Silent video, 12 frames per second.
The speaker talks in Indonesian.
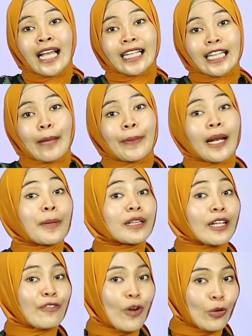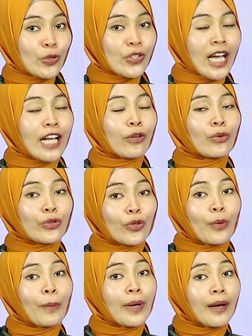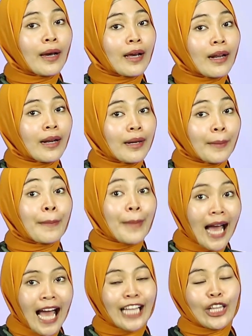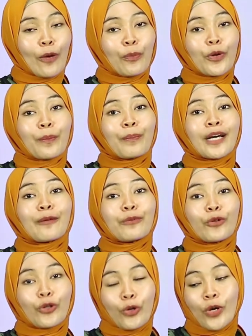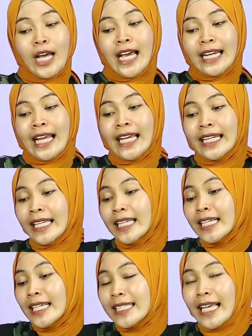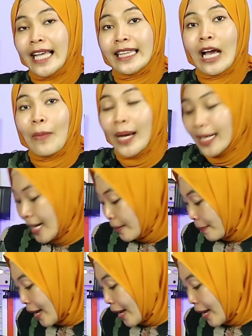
tetapi lebih terfokuskan untuk menembak ataupun berburu. Nah ini saya tawarkan